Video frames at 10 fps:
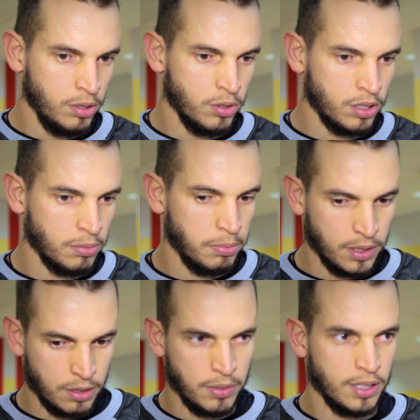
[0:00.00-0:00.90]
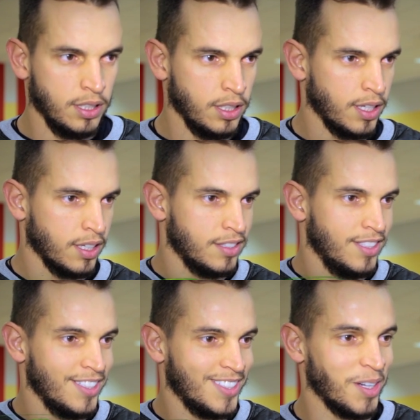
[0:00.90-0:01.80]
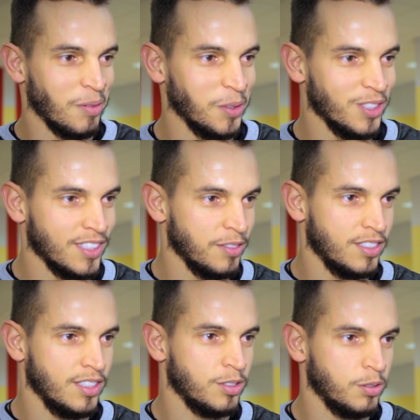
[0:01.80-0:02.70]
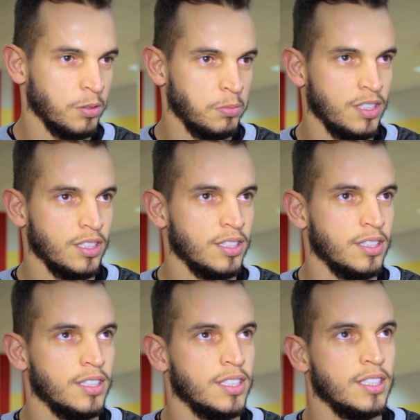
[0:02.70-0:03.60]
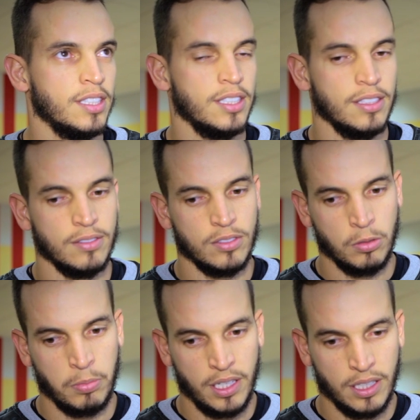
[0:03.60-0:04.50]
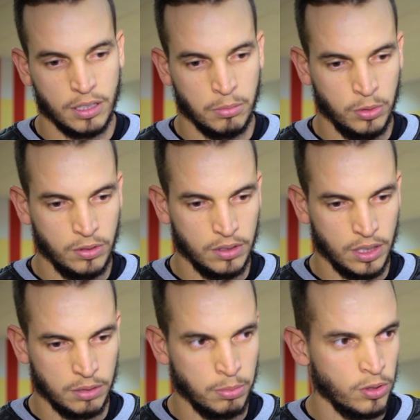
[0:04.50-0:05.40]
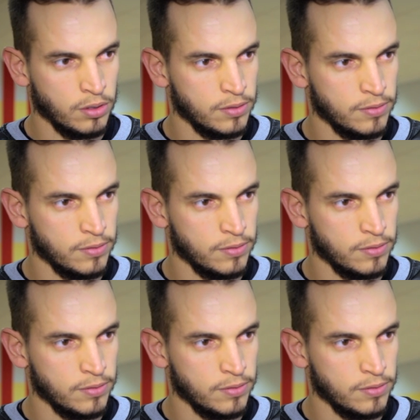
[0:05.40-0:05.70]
Должно посмотри, как тетя работает, все, что умеет. Все в порядке будет на сбор.